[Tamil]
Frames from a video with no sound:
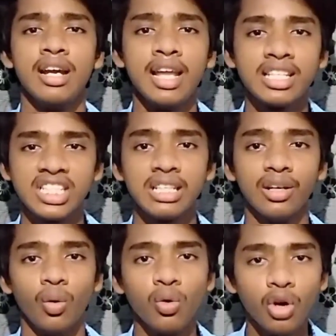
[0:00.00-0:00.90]
நெக்ஸ்ட்
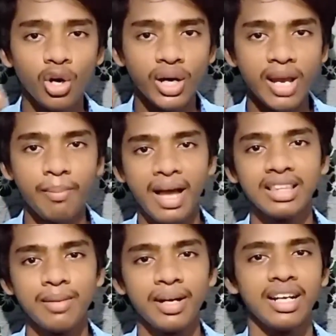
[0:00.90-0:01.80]
உங்களுடைய
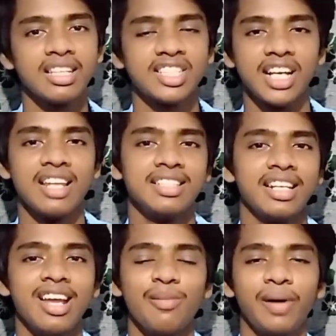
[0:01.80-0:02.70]
மேத்தமெட்டிக்ஸ் சேலஞ்ச் என்னன்னு